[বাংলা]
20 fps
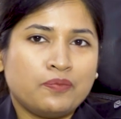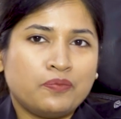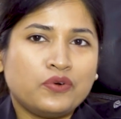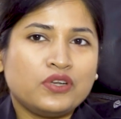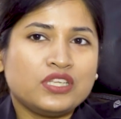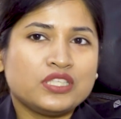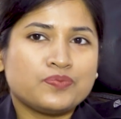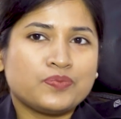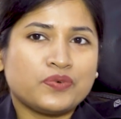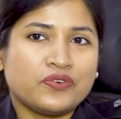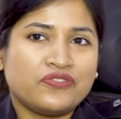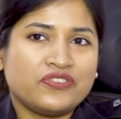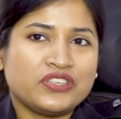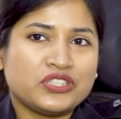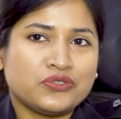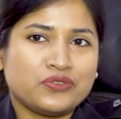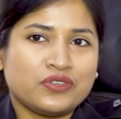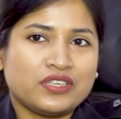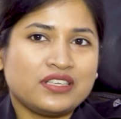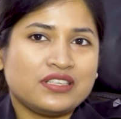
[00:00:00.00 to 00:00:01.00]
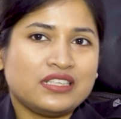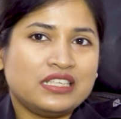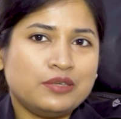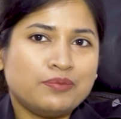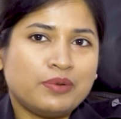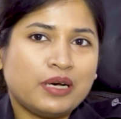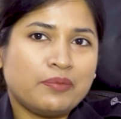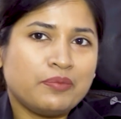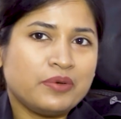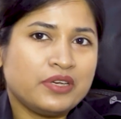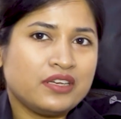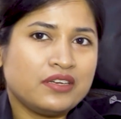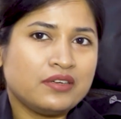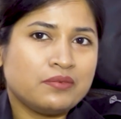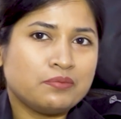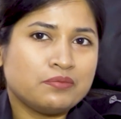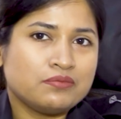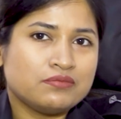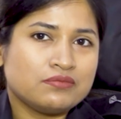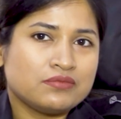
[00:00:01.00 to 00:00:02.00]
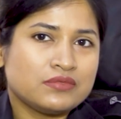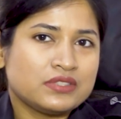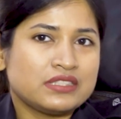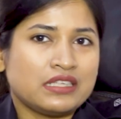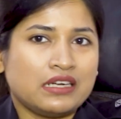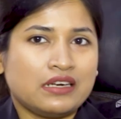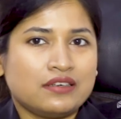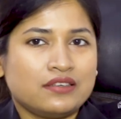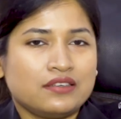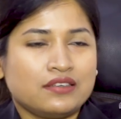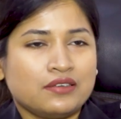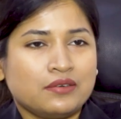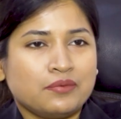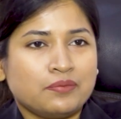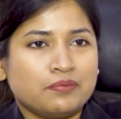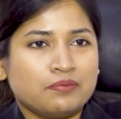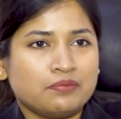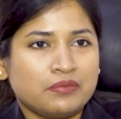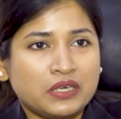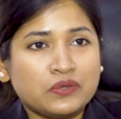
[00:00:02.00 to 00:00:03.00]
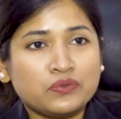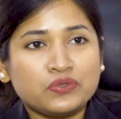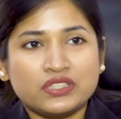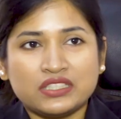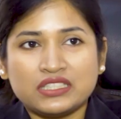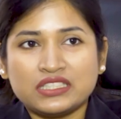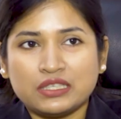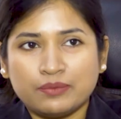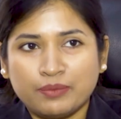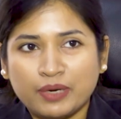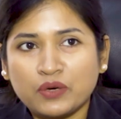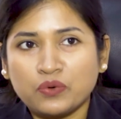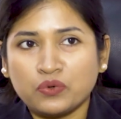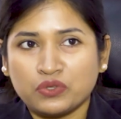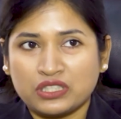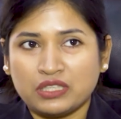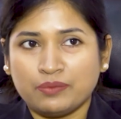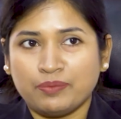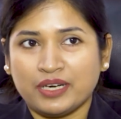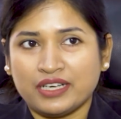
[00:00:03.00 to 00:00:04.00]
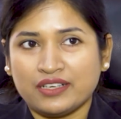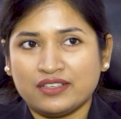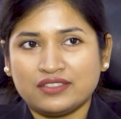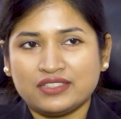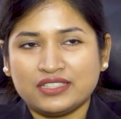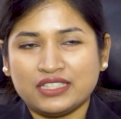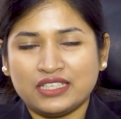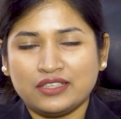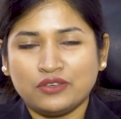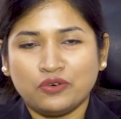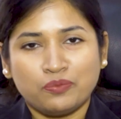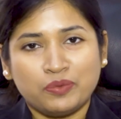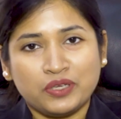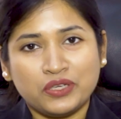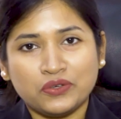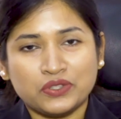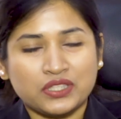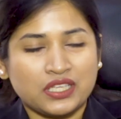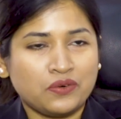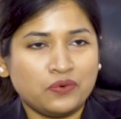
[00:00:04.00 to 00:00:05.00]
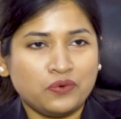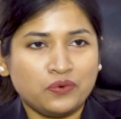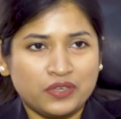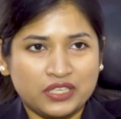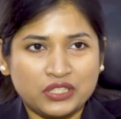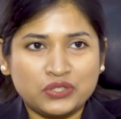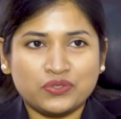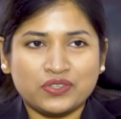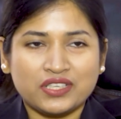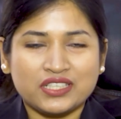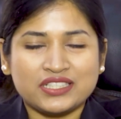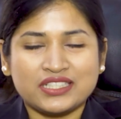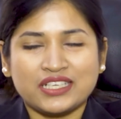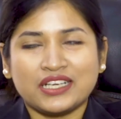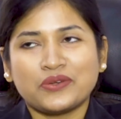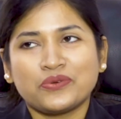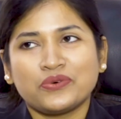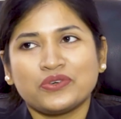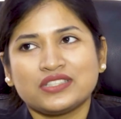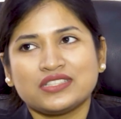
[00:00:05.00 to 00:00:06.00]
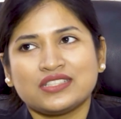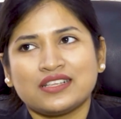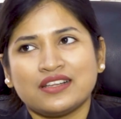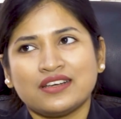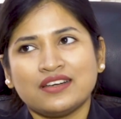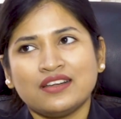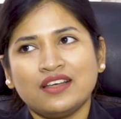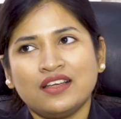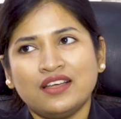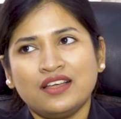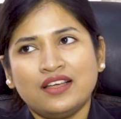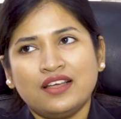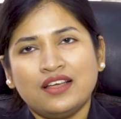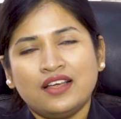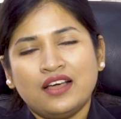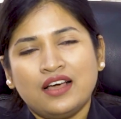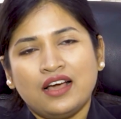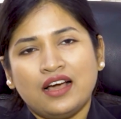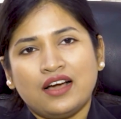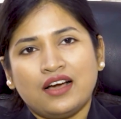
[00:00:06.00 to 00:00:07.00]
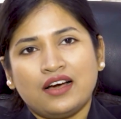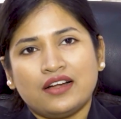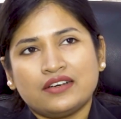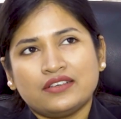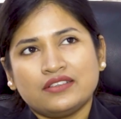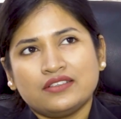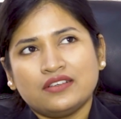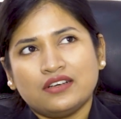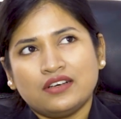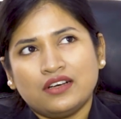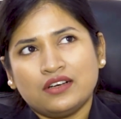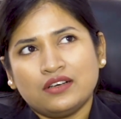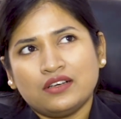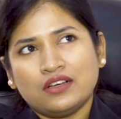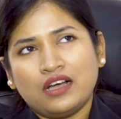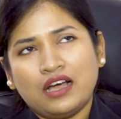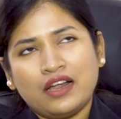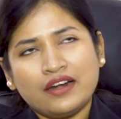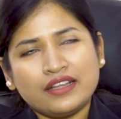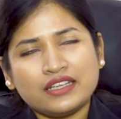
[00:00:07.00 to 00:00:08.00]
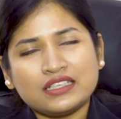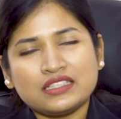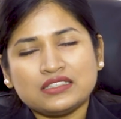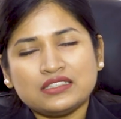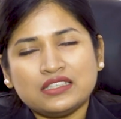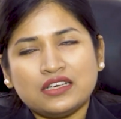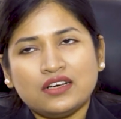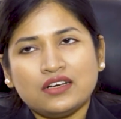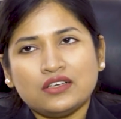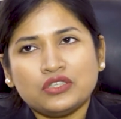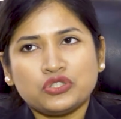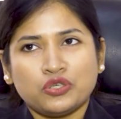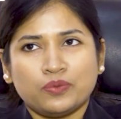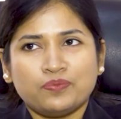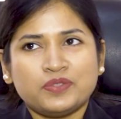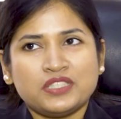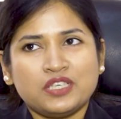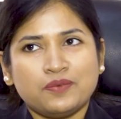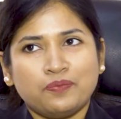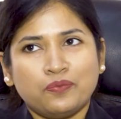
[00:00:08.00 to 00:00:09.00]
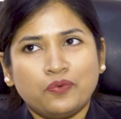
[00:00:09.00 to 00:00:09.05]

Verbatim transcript: পুলিশ প্রফেশনে কিভাবে স্যার মানুষের সেবা করতে পারেন সেই অভিজ্ঞতাগুলো কিছুটা শেয়ার করেছিলেন আর আরেকটা সবচেয়ে